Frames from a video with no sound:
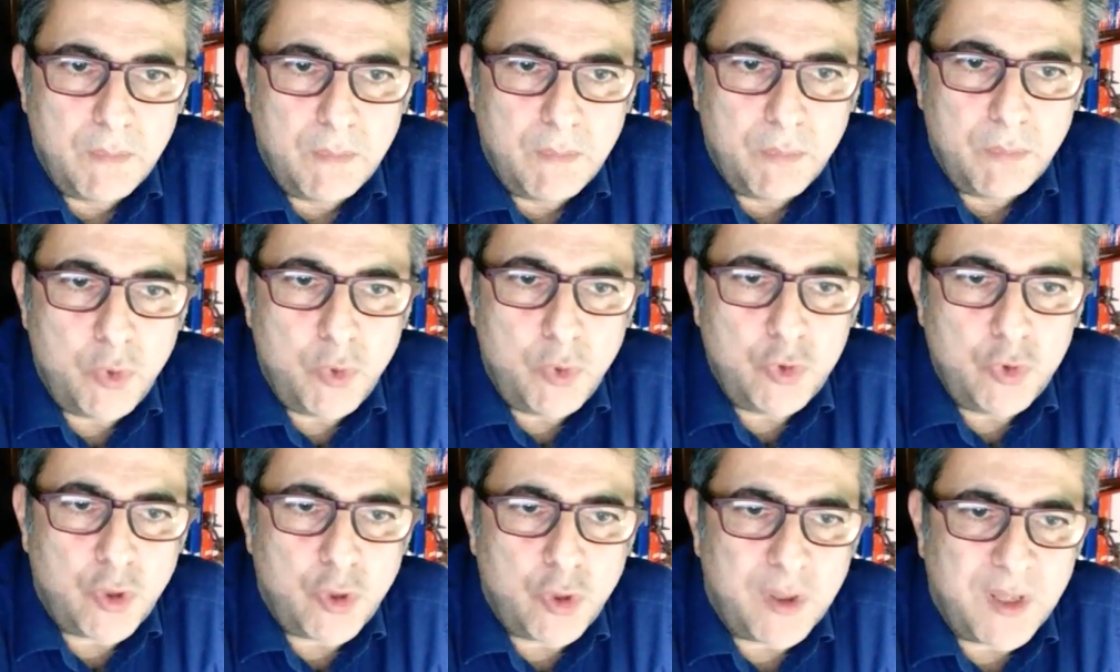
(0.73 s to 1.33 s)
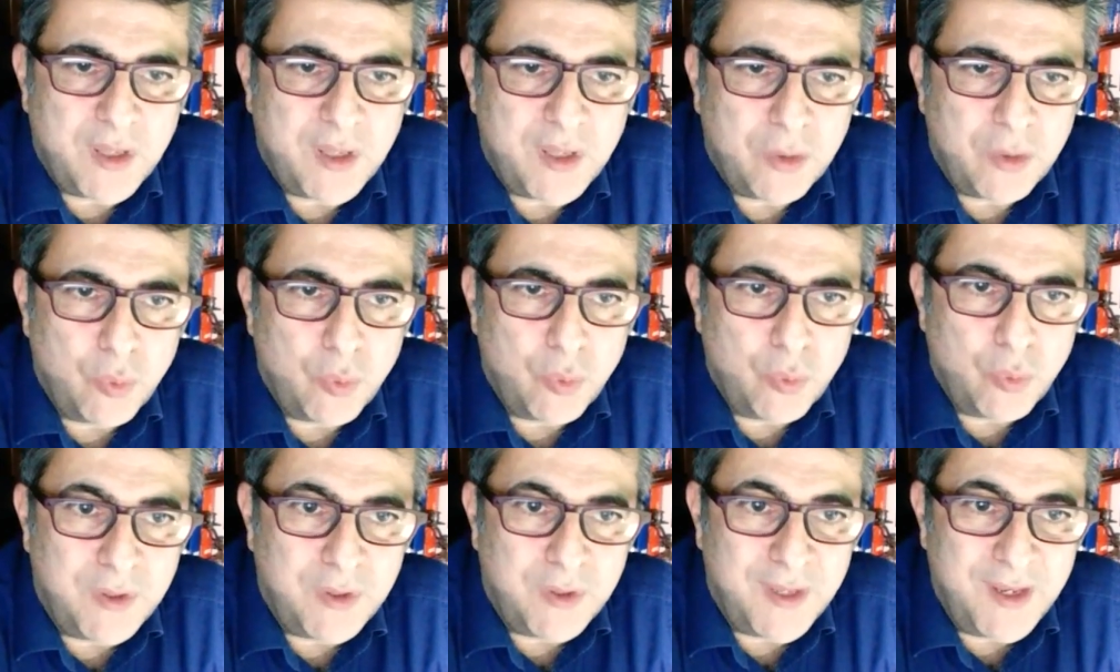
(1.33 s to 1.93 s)
Buongiorno a
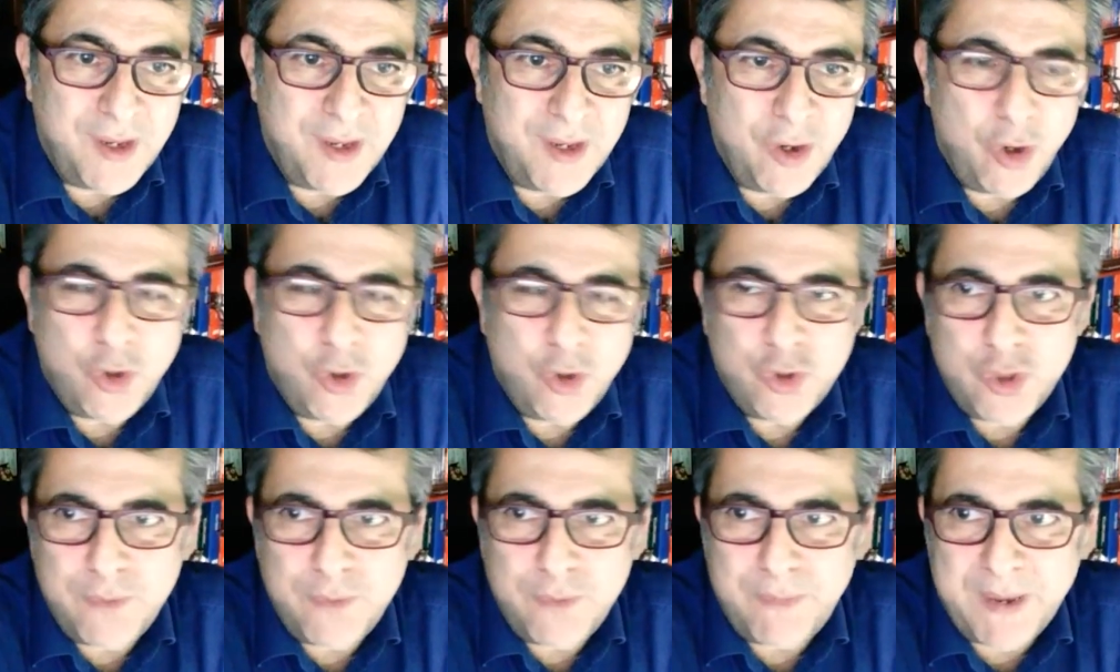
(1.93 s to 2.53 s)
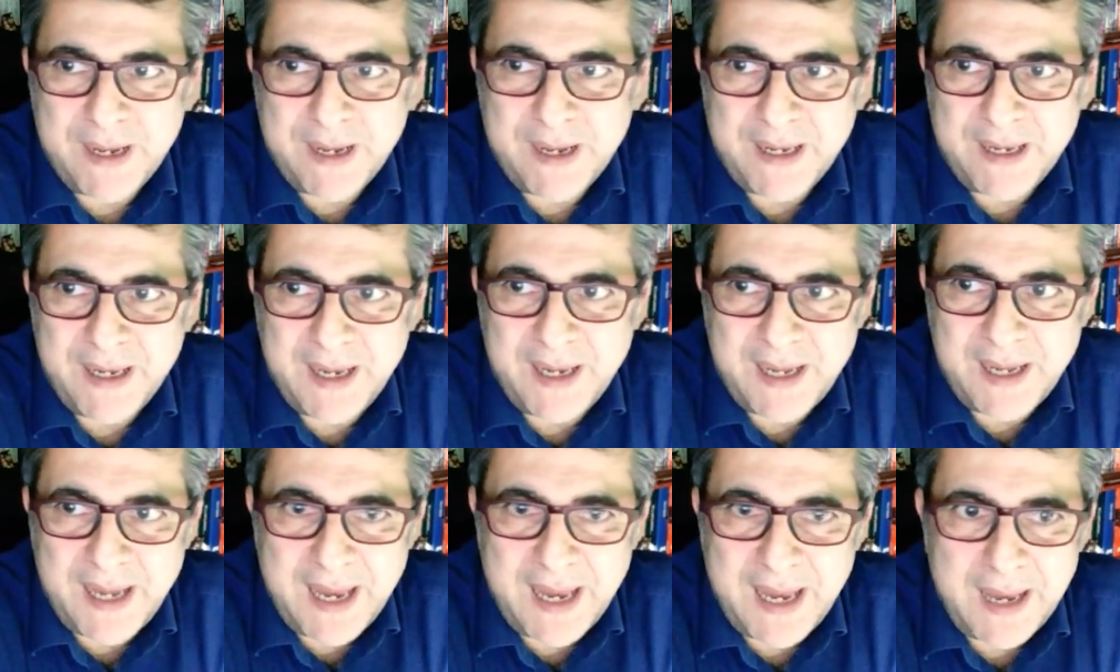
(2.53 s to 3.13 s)
tutti, oggi
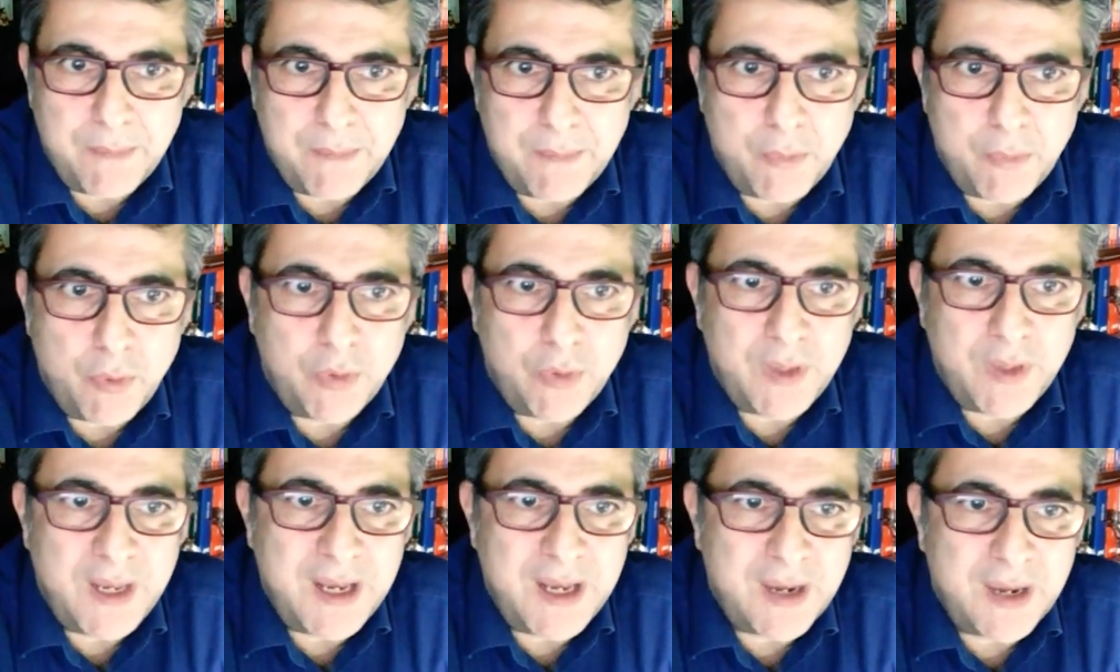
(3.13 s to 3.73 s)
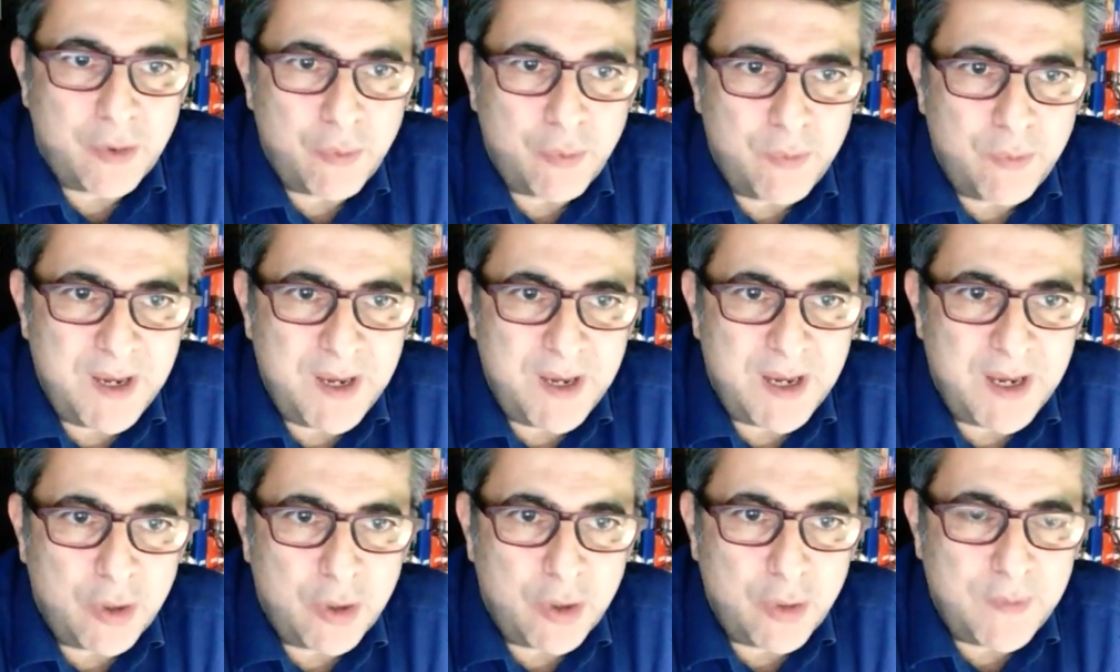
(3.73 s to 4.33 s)
parleremo nella
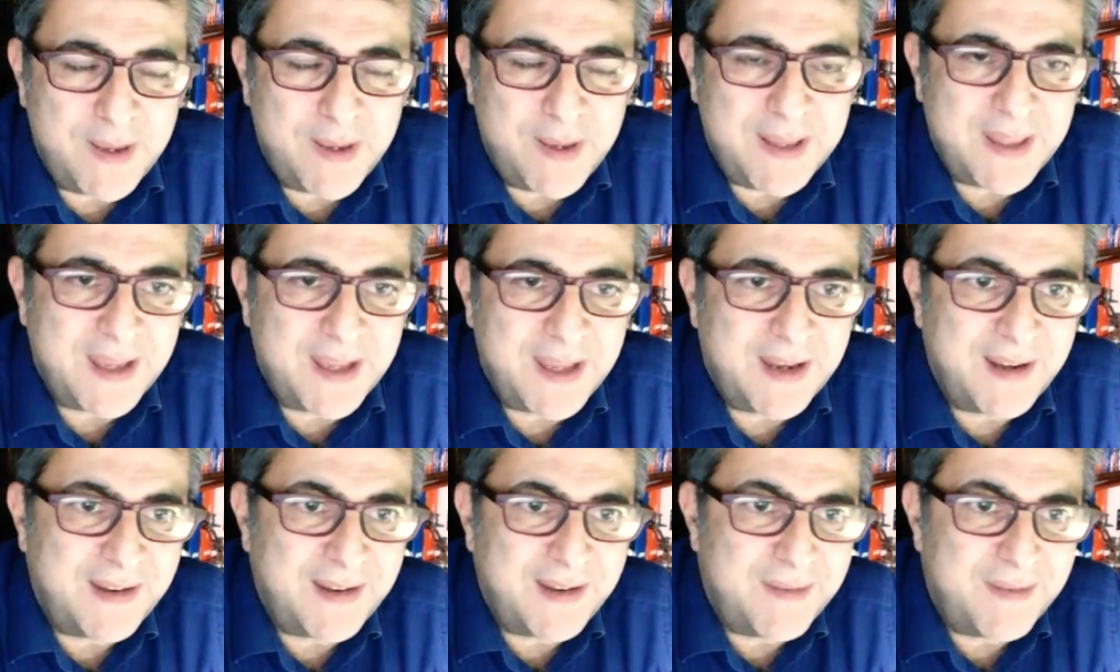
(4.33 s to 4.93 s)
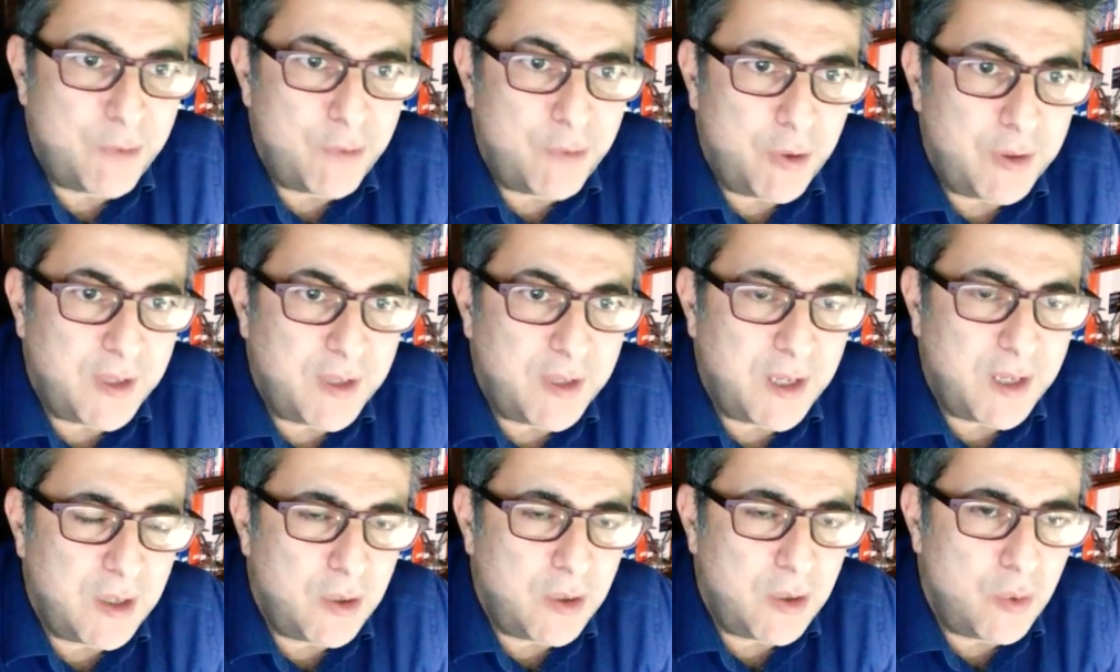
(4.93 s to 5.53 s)
rubrica domanda e
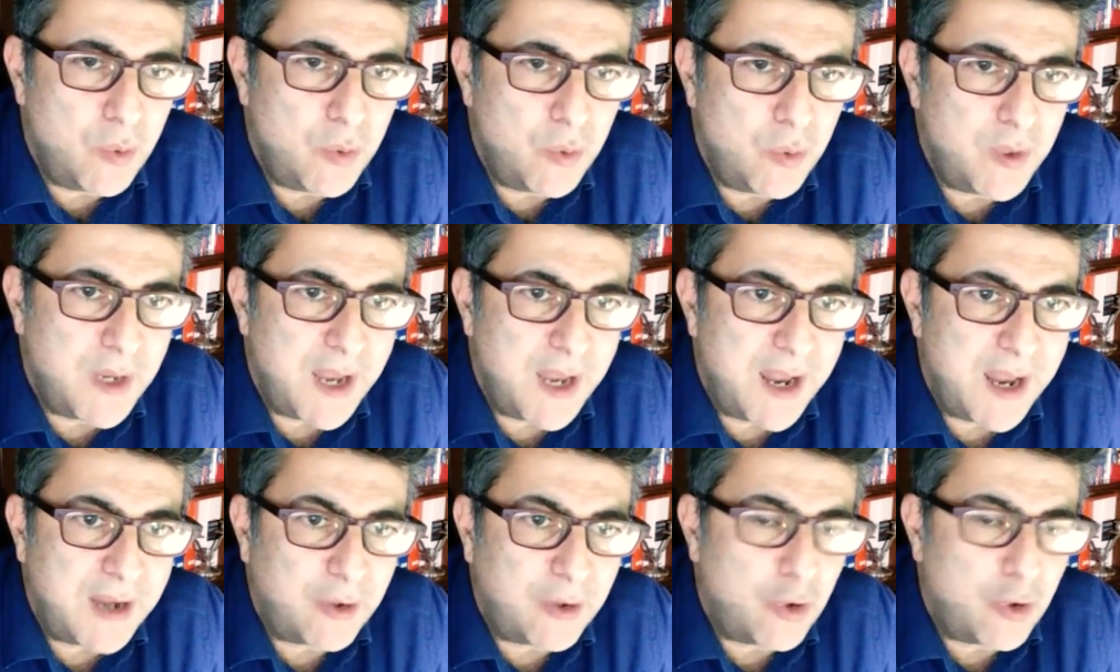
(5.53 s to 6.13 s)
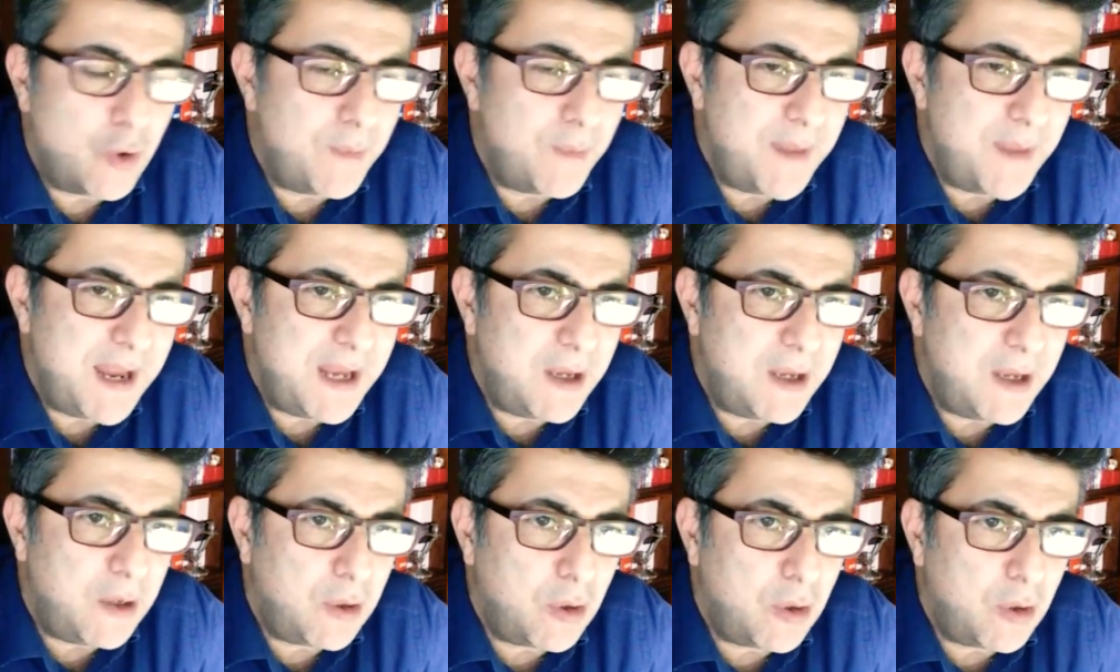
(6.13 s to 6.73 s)
risponde di un
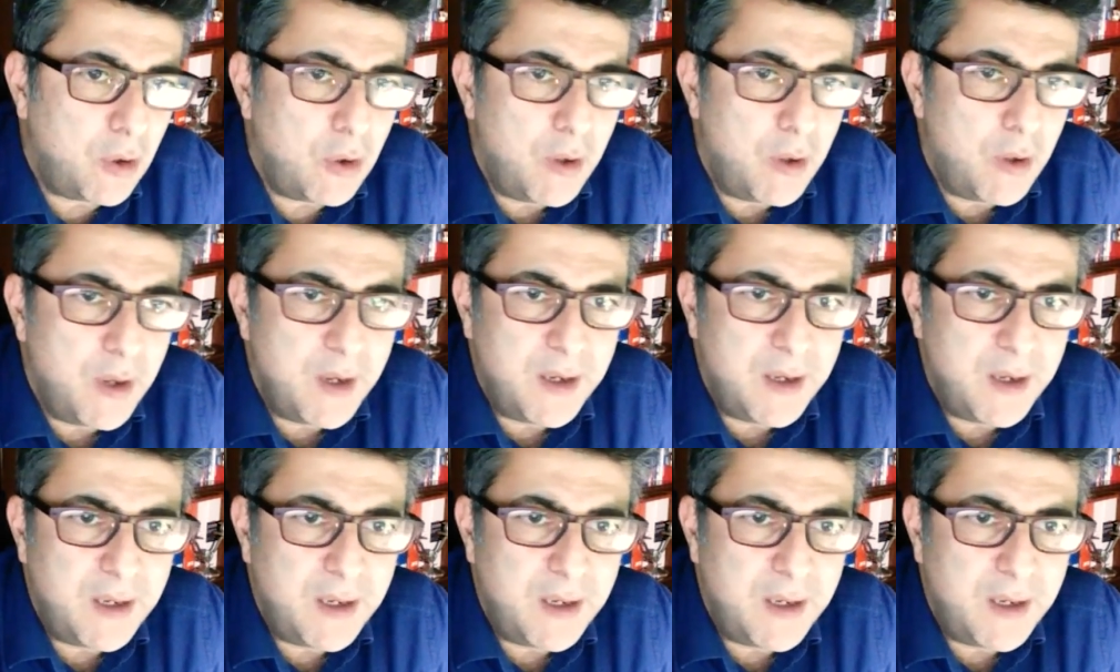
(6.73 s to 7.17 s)
argomento